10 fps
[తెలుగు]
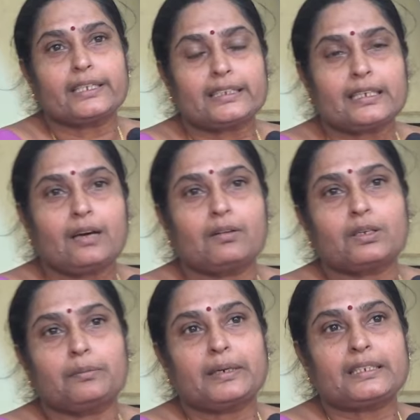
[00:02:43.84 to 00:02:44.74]
ఏదైనా
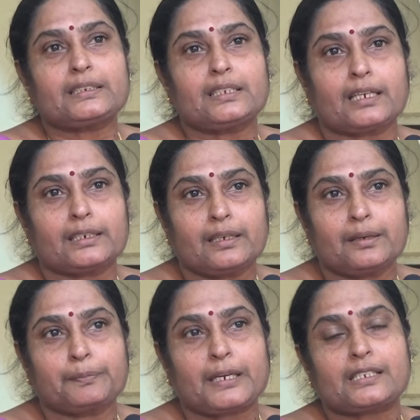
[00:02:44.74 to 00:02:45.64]
ఒక మంచిది అన్న
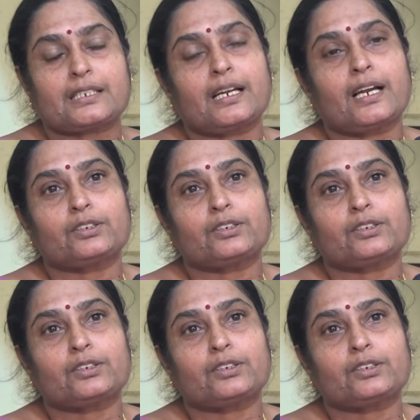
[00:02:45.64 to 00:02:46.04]
ప్రాసన